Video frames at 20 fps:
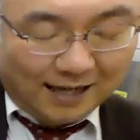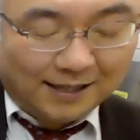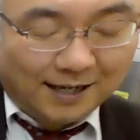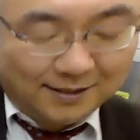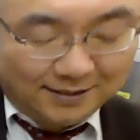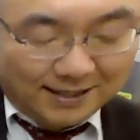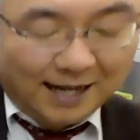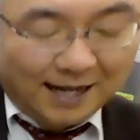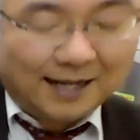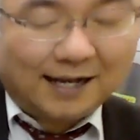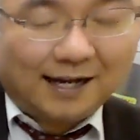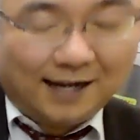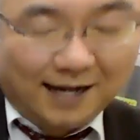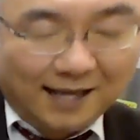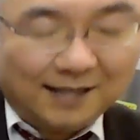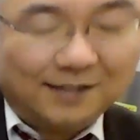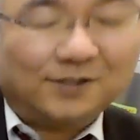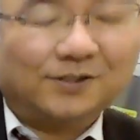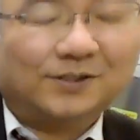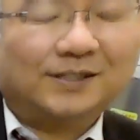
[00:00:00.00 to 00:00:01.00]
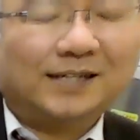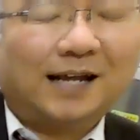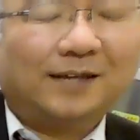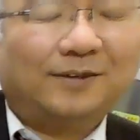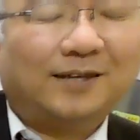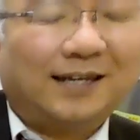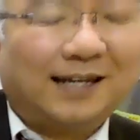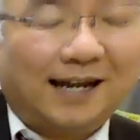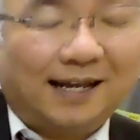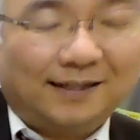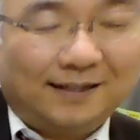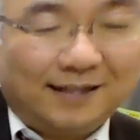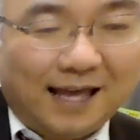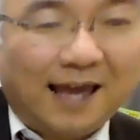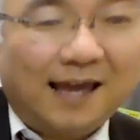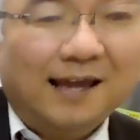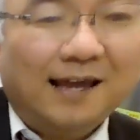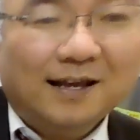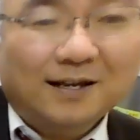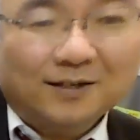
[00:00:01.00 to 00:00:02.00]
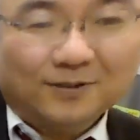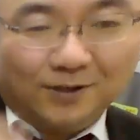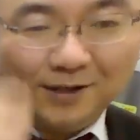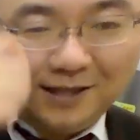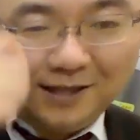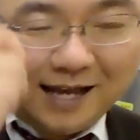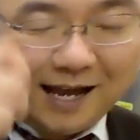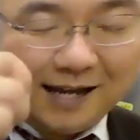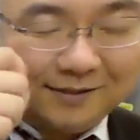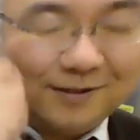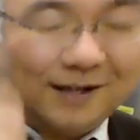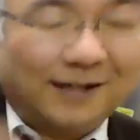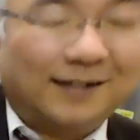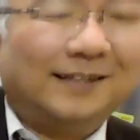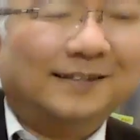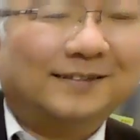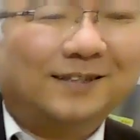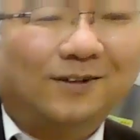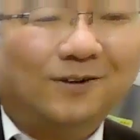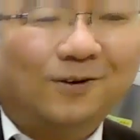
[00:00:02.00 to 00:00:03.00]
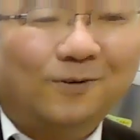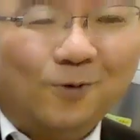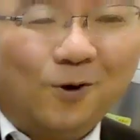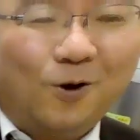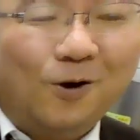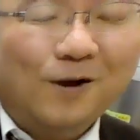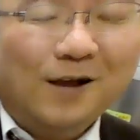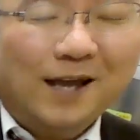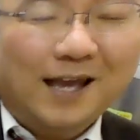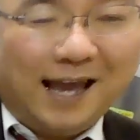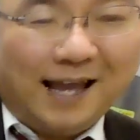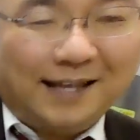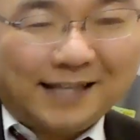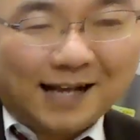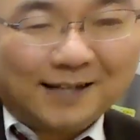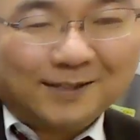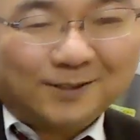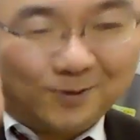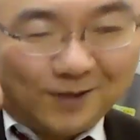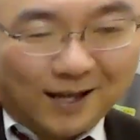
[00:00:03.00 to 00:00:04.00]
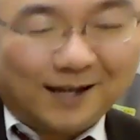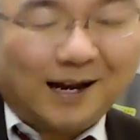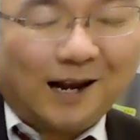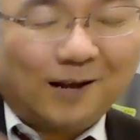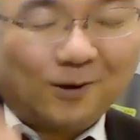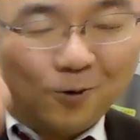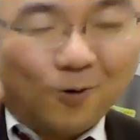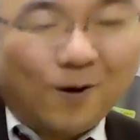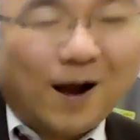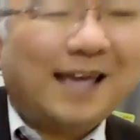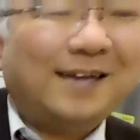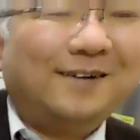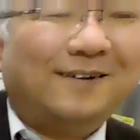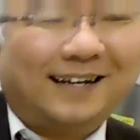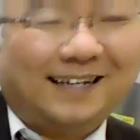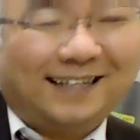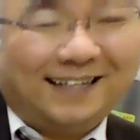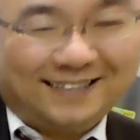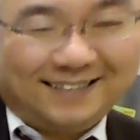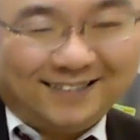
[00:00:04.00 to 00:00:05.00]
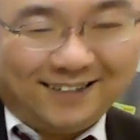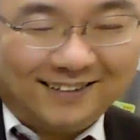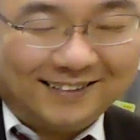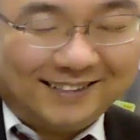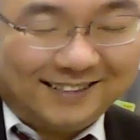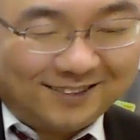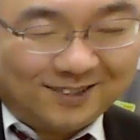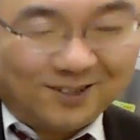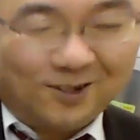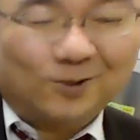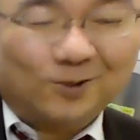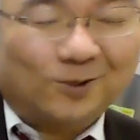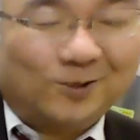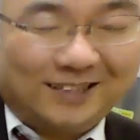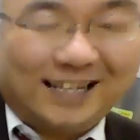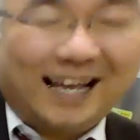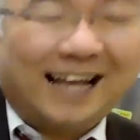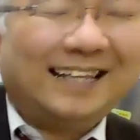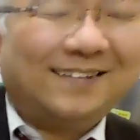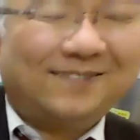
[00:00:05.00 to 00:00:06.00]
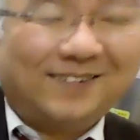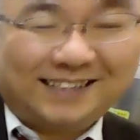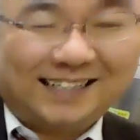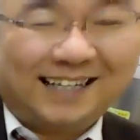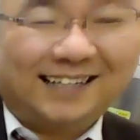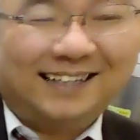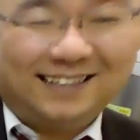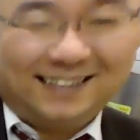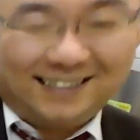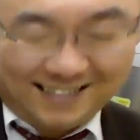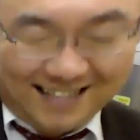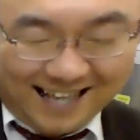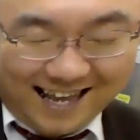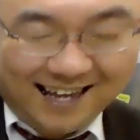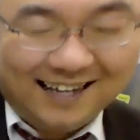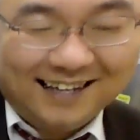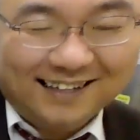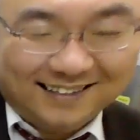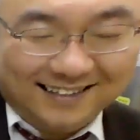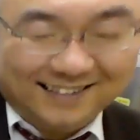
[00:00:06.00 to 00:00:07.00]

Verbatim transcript: 必ず誰かが練習しないといけないんでそれでやるわけですけども下手くそだから怖いわけですよずっと弟泣いてましたんでですね